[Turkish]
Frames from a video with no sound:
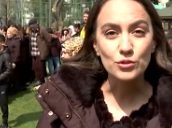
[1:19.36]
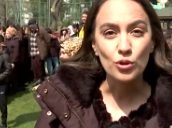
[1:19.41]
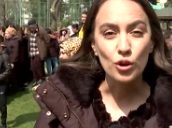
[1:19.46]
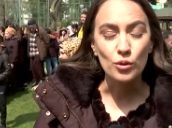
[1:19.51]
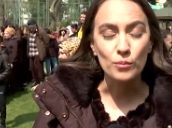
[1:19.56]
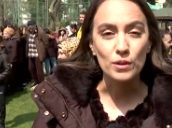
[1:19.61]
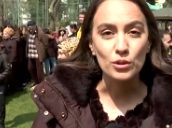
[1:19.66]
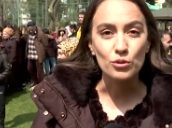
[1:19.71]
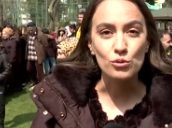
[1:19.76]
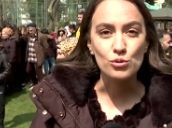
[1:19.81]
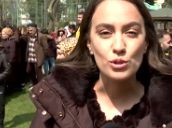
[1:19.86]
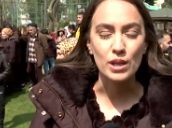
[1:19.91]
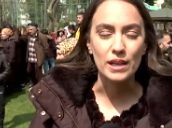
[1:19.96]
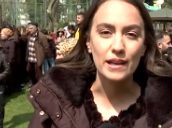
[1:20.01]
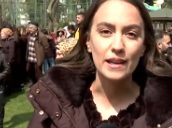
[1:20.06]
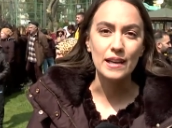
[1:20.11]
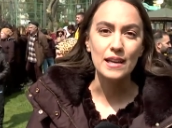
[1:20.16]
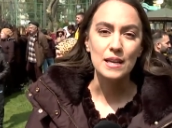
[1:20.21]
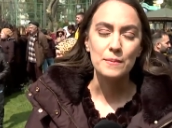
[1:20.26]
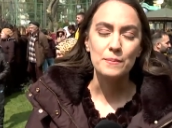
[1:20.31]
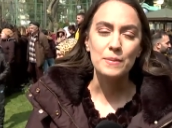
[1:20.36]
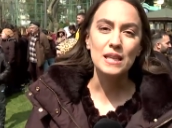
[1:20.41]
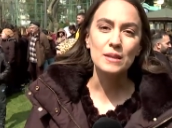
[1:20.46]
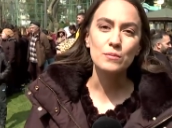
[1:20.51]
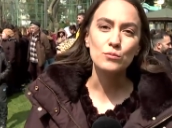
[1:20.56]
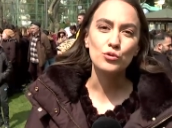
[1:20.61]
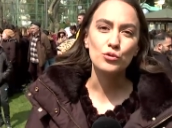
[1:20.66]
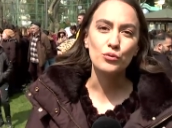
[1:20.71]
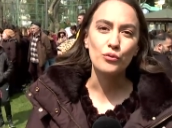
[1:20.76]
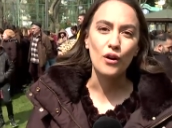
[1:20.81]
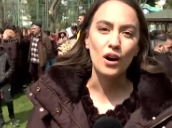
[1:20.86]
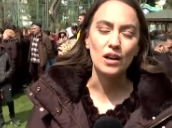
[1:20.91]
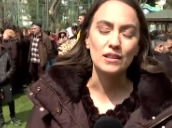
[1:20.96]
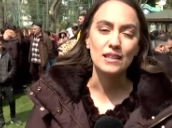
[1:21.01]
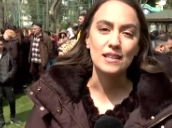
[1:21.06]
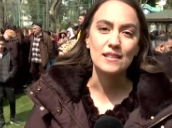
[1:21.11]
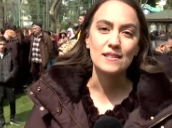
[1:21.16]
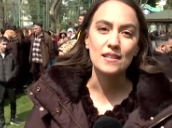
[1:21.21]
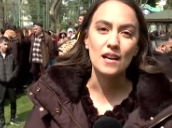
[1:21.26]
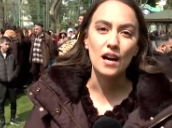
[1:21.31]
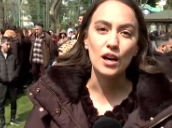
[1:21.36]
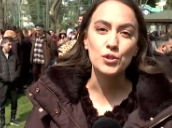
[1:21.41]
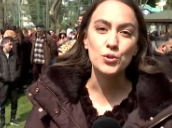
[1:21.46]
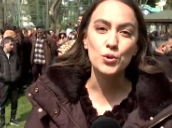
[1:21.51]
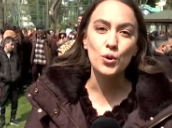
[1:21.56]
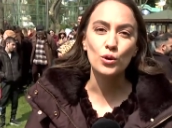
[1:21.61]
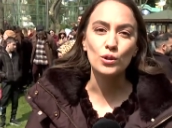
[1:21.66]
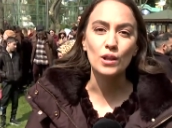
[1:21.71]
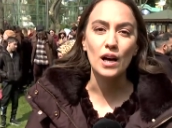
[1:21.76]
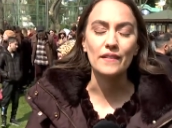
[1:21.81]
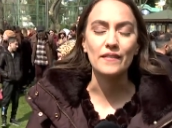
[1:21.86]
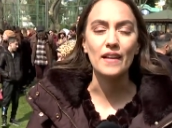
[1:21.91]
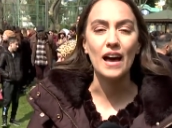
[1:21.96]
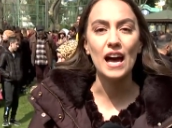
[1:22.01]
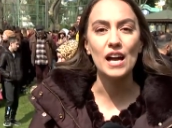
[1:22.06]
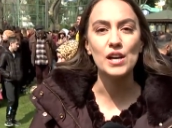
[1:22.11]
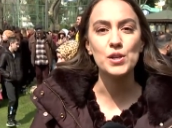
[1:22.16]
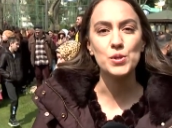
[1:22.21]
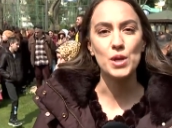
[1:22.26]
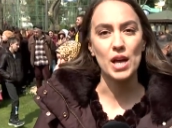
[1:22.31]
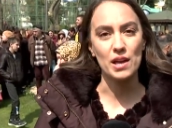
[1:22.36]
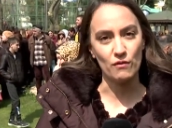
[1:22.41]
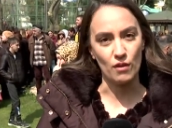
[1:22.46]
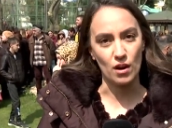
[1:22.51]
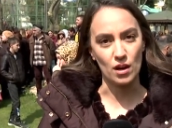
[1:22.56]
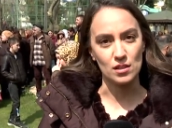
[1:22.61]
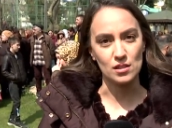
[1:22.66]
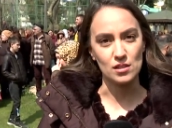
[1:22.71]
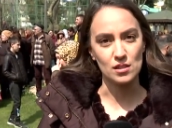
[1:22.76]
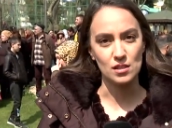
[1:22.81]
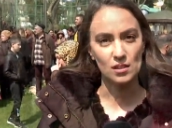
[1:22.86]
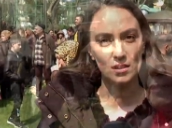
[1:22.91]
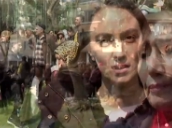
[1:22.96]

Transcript: bakliyat olmak üzere bir mutfağın ihtiyacı olan her şey